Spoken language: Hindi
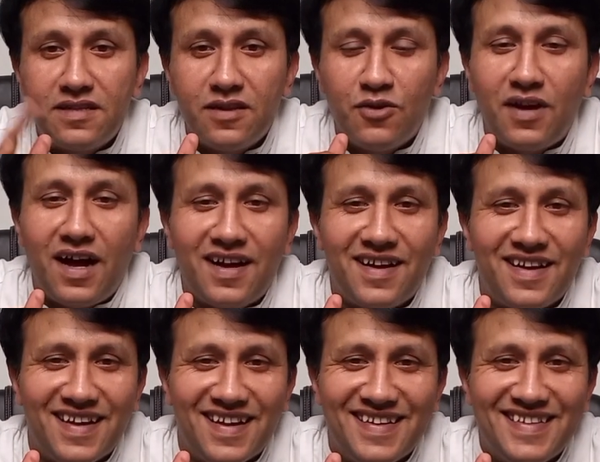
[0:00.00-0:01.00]
लोग आ गए
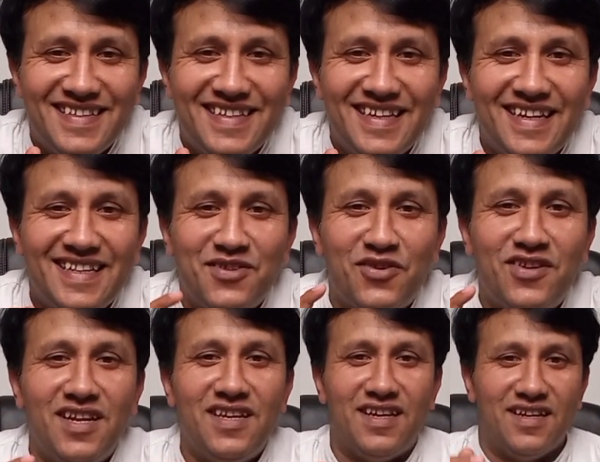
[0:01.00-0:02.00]
हैं तो चलिए